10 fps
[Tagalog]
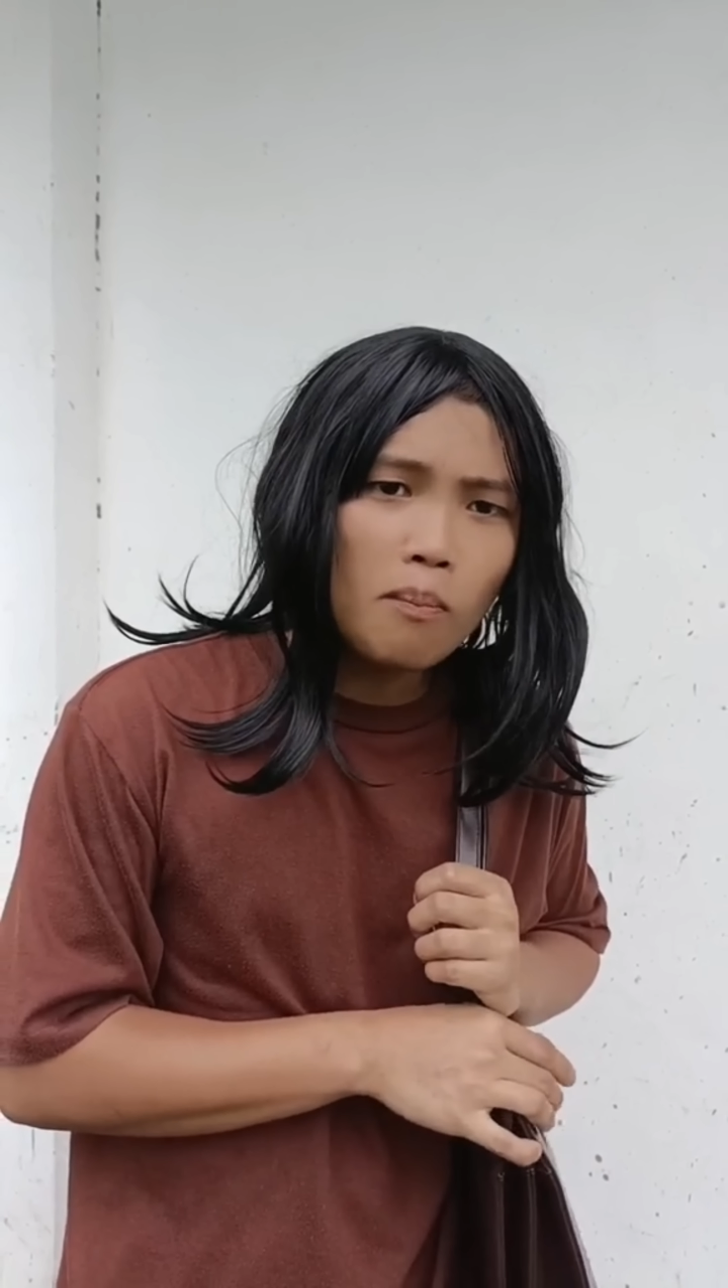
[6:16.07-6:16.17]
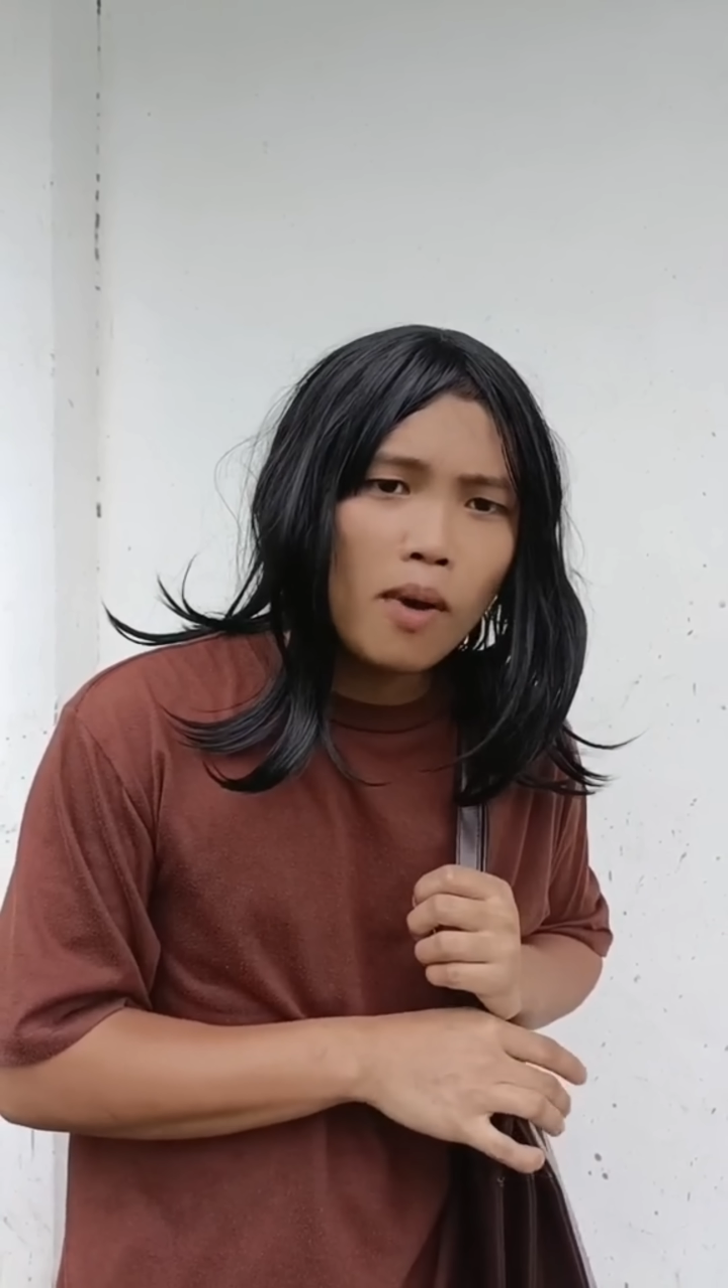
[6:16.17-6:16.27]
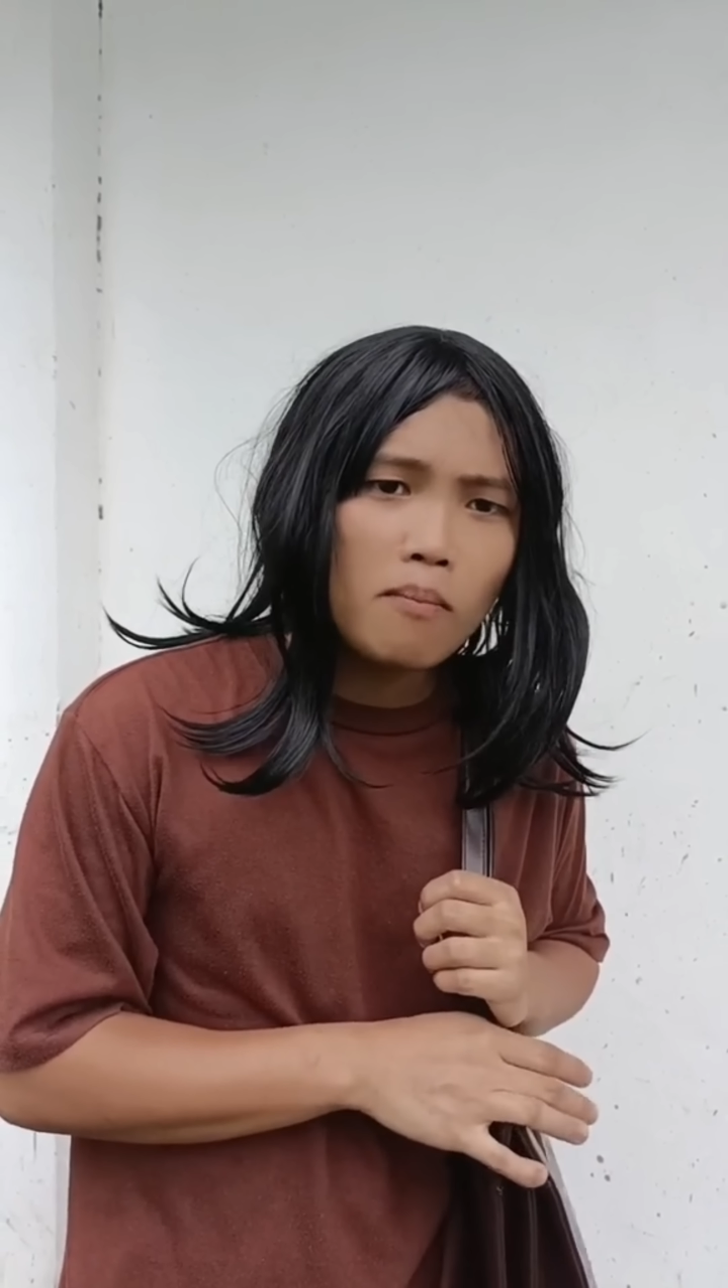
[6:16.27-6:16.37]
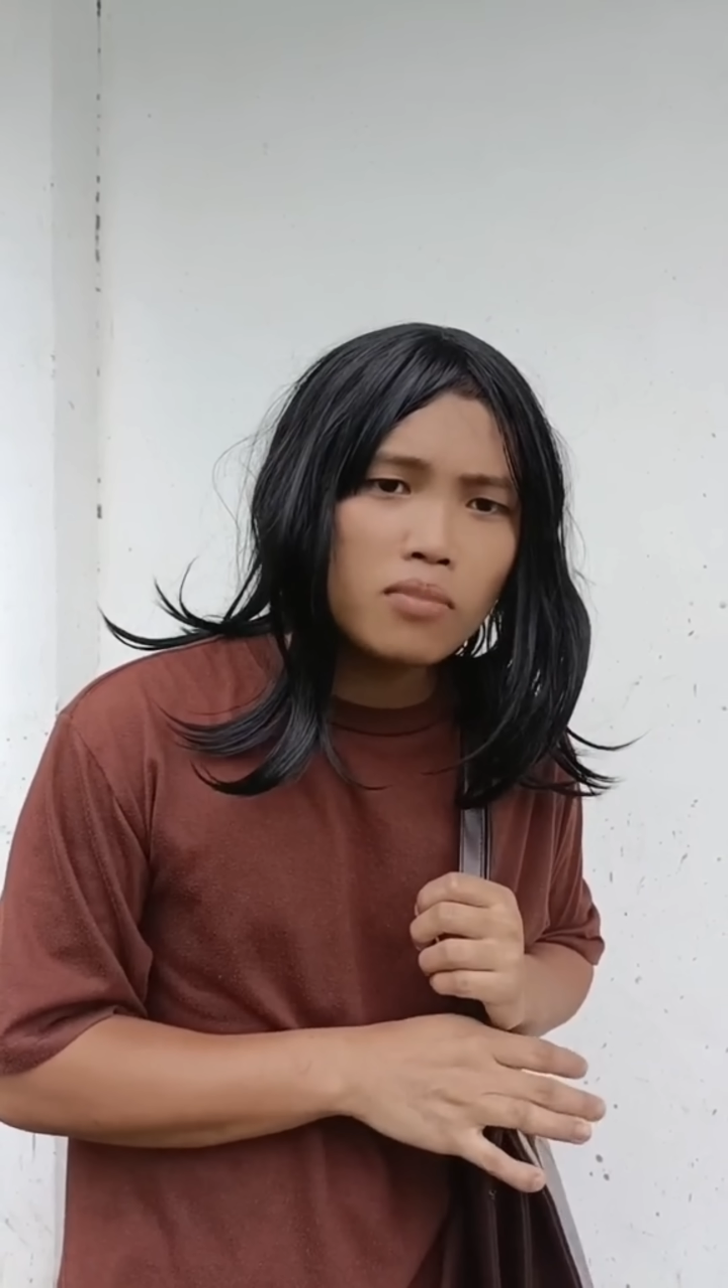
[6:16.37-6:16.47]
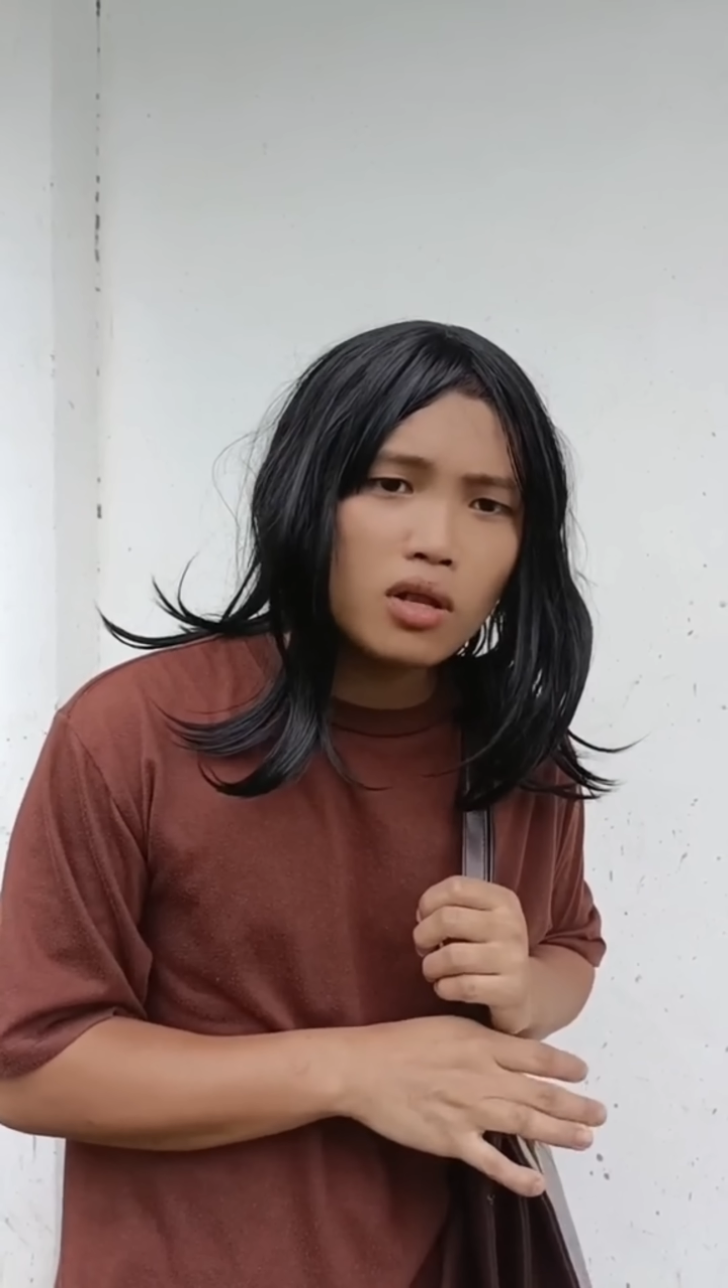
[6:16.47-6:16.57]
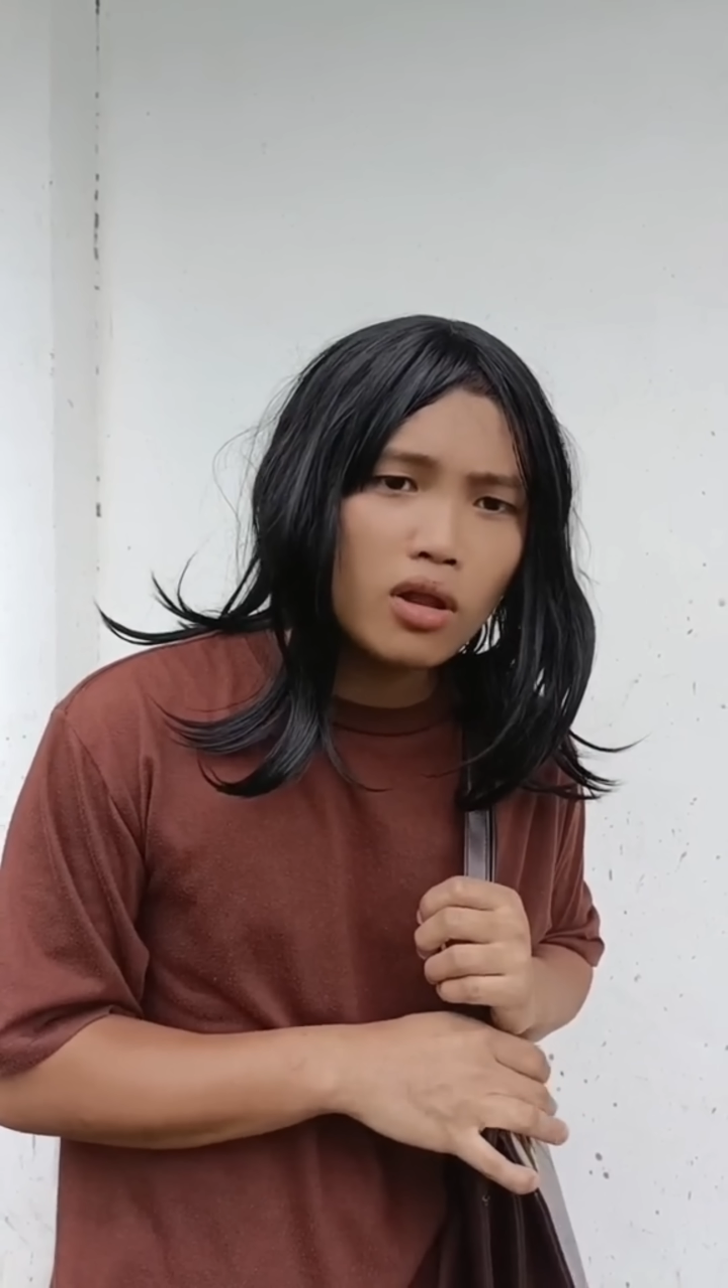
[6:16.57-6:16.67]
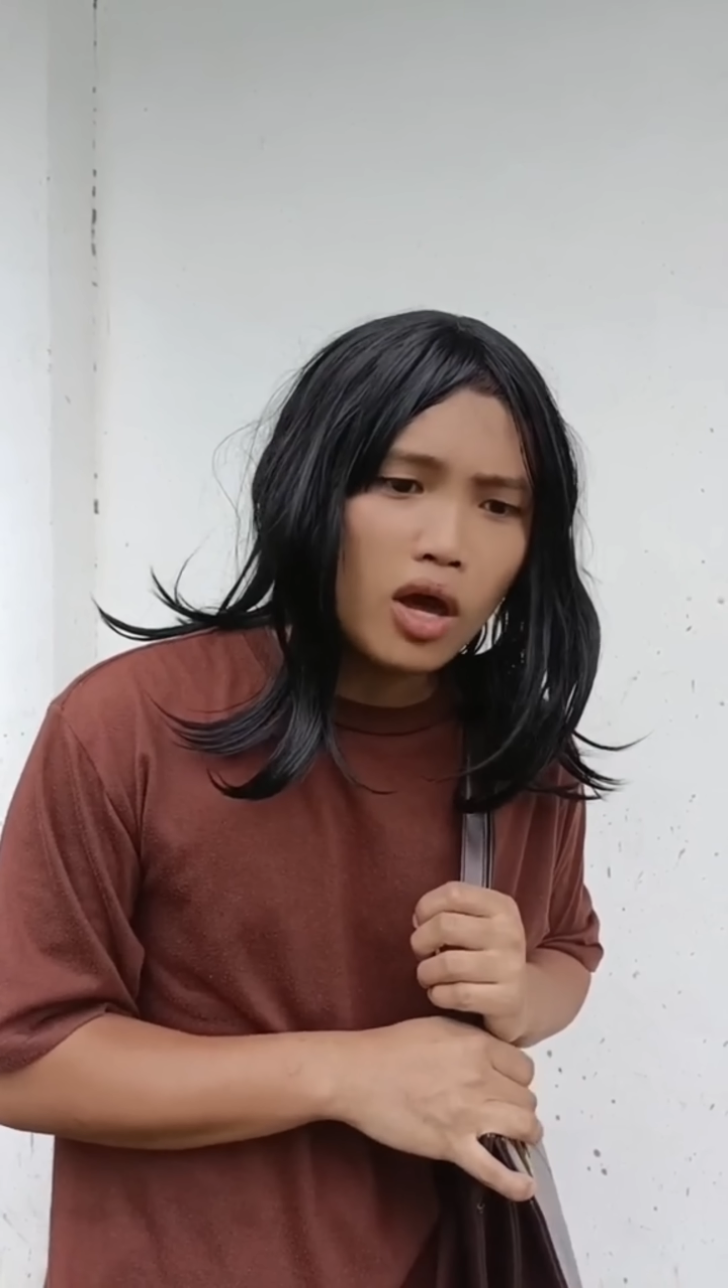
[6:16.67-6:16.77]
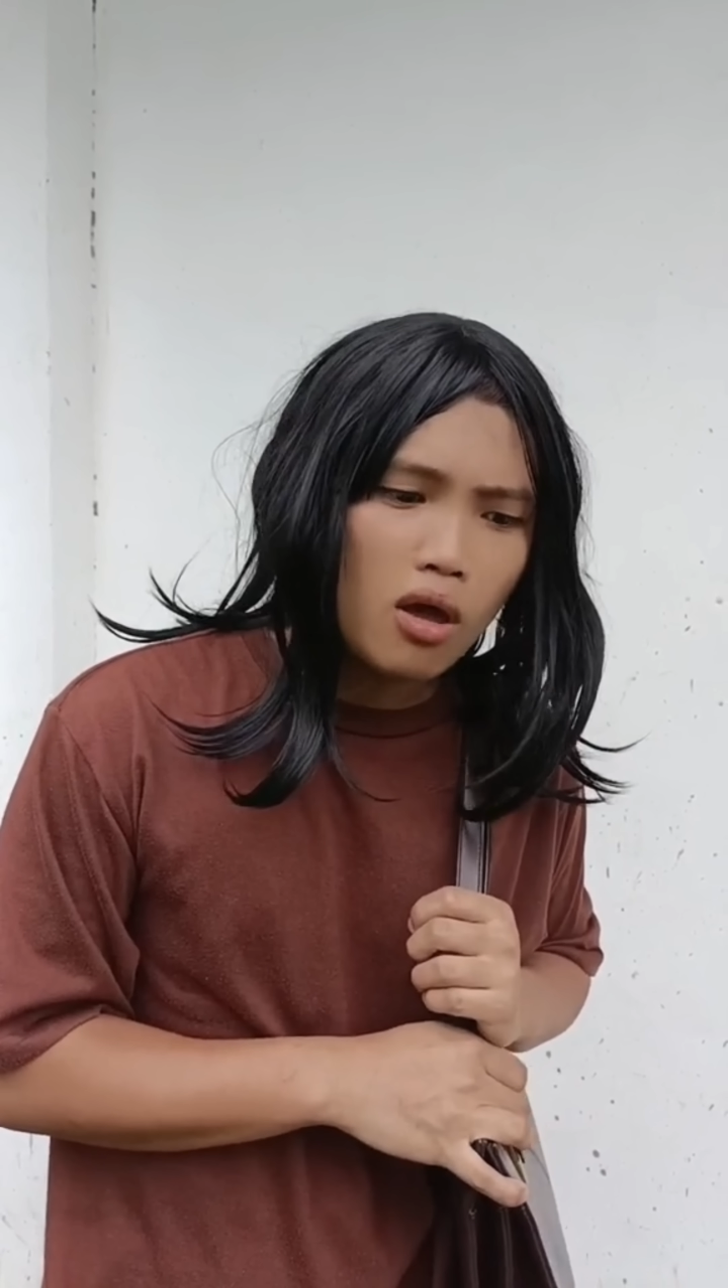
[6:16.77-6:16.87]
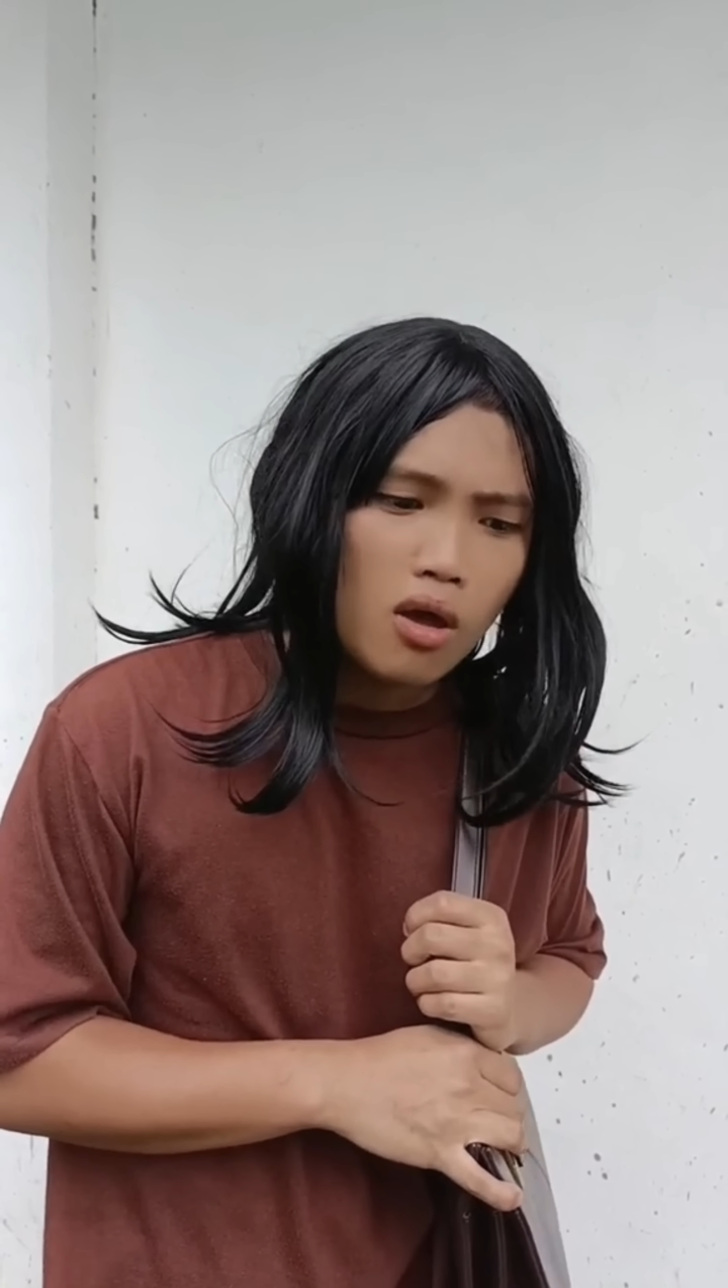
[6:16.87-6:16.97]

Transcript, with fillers: pambili?